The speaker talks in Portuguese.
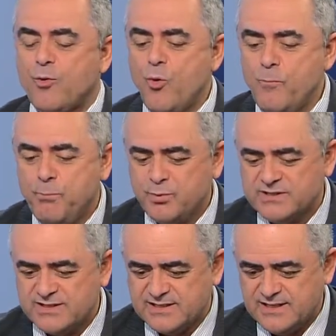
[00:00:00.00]
a
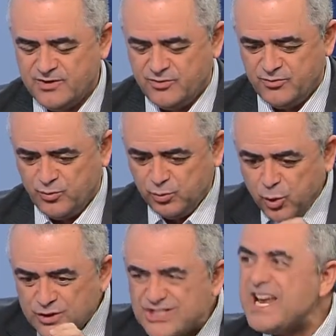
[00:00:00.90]
composição, o
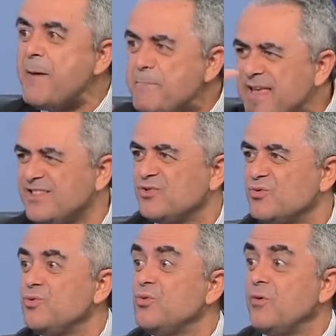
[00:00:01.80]

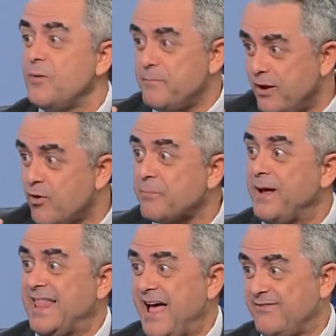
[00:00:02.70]
loteamento, melhor
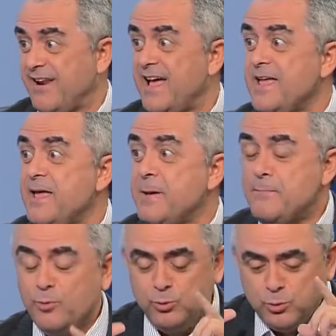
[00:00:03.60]
palavra,
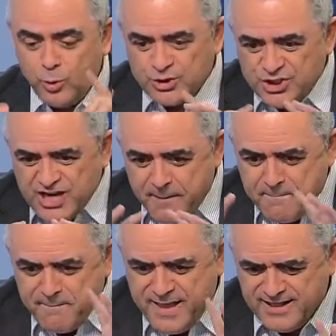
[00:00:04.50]
o
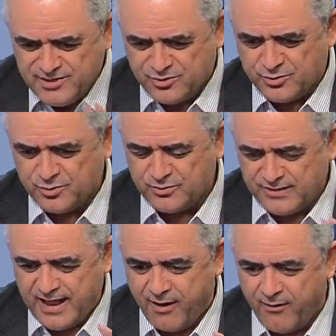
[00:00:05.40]

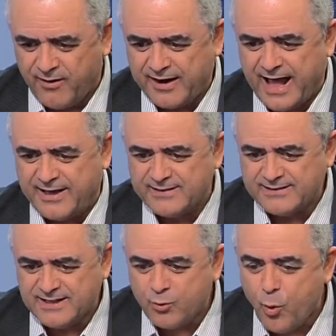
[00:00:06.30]
loteamento na hora
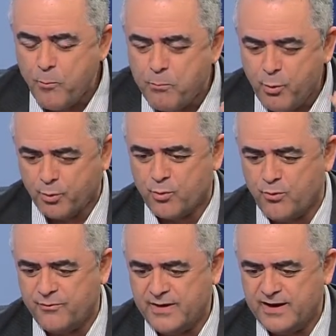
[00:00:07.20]
de compor o
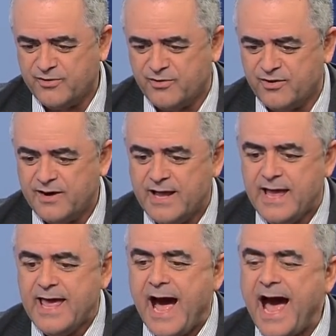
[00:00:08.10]
governo
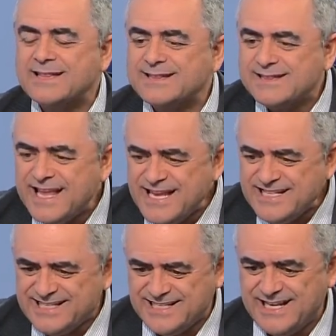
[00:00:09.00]

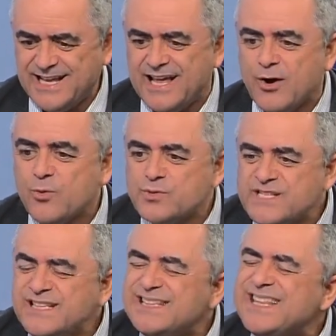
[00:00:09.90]
atende
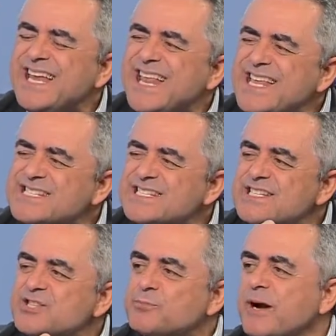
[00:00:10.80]
os
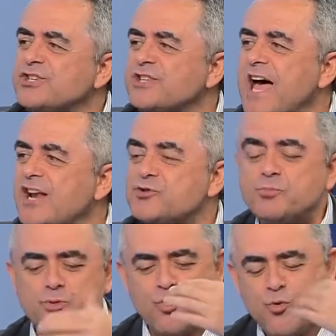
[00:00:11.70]
interesses
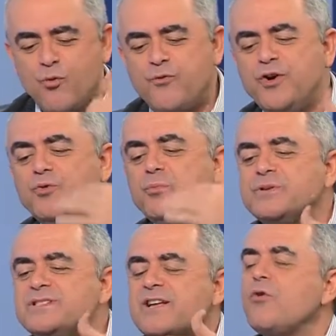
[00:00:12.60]
partidários, porque o governo
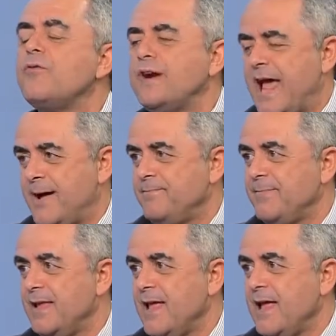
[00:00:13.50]
precisa governar.